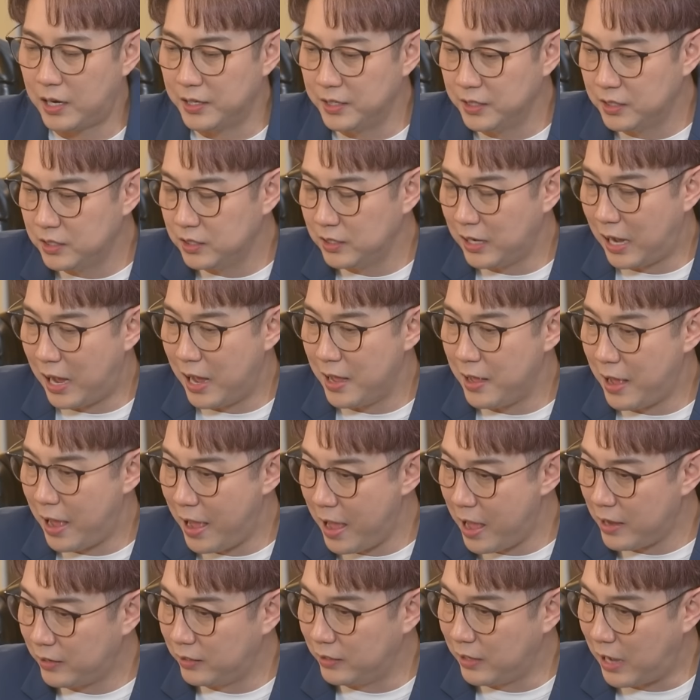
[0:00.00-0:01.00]
อันนี้คือไอ
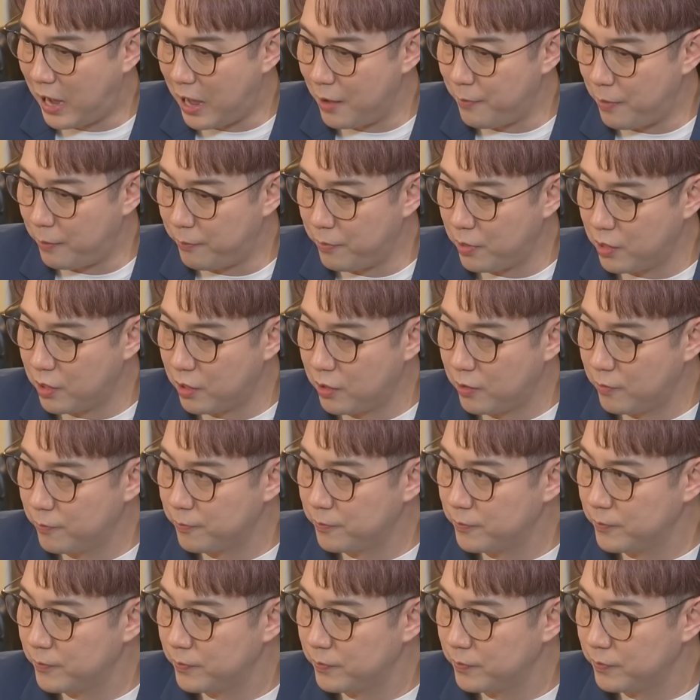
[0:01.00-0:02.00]
แห้งหรือไอ
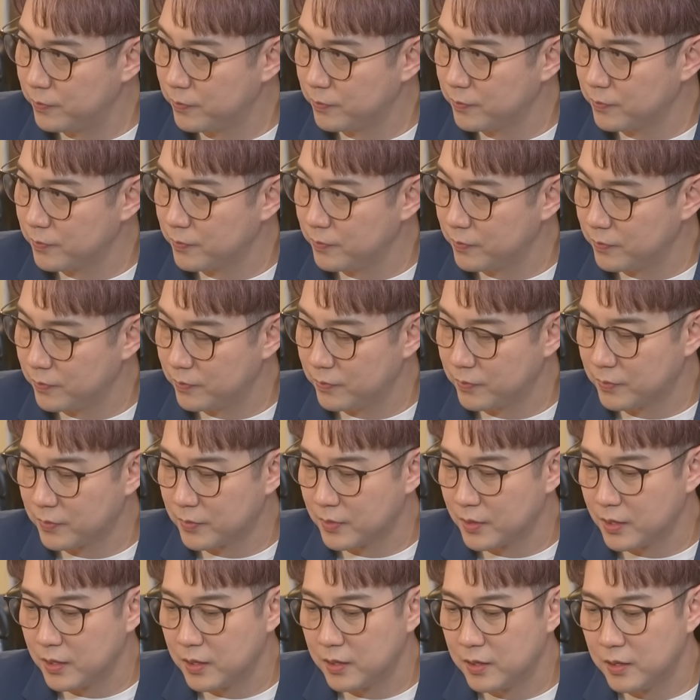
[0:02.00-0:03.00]
ไอแห้งอ่ะ
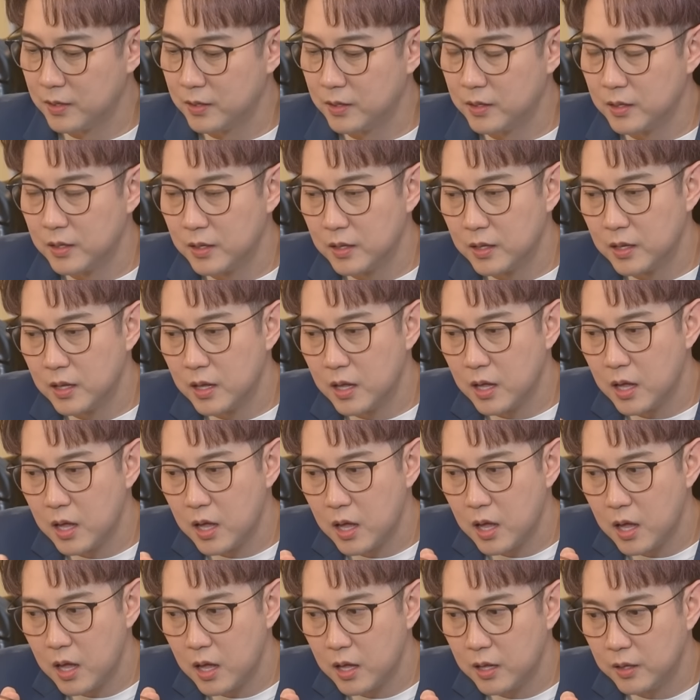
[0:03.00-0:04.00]
เดี๋ยวไม่ไม่มีไอ
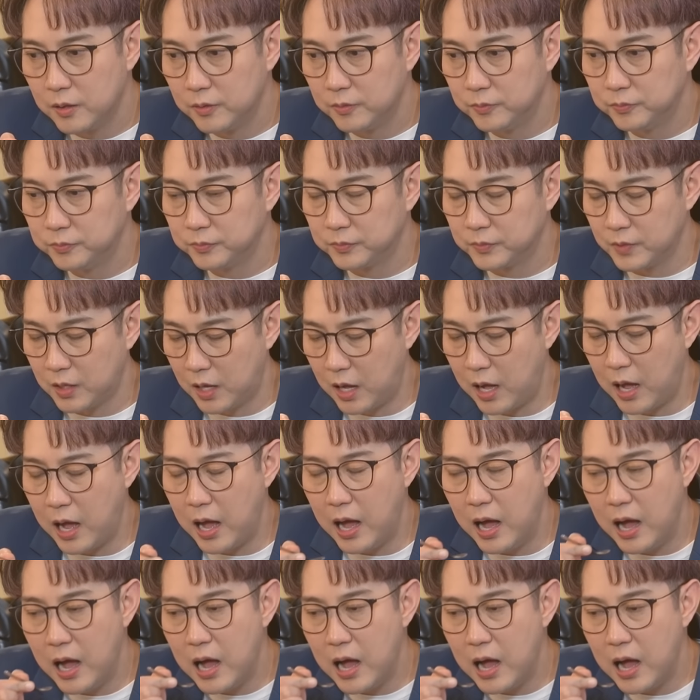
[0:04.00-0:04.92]
ที่มีเสมหะอ่า